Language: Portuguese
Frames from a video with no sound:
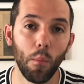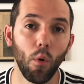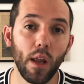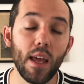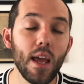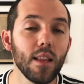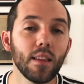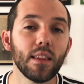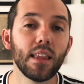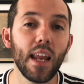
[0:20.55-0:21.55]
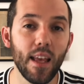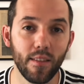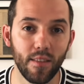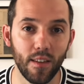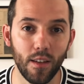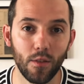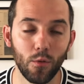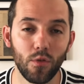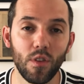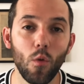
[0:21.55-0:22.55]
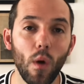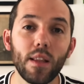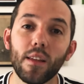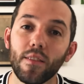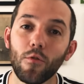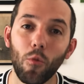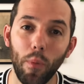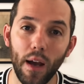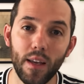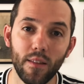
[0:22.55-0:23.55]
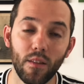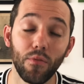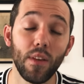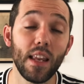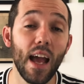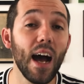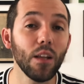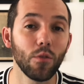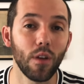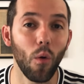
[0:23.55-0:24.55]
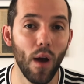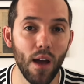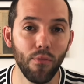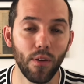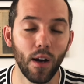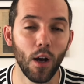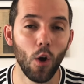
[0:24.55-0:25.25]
Porém, em 13 dos 55 países filiados à UEFA,